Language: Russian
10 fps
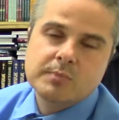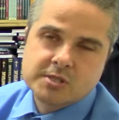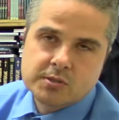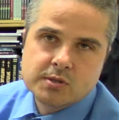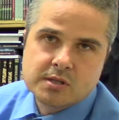
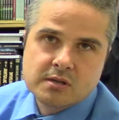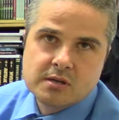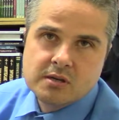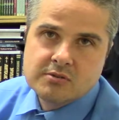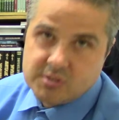построены
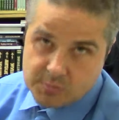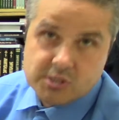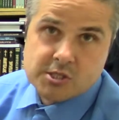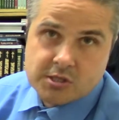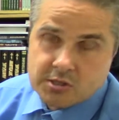в
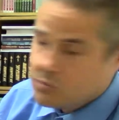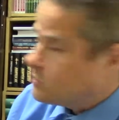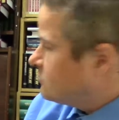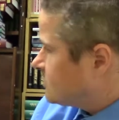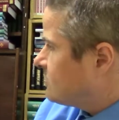70-е
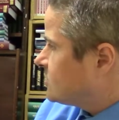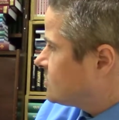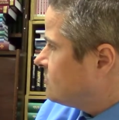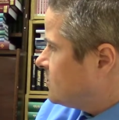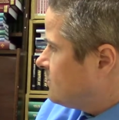годы, в
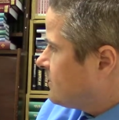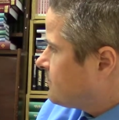советское время.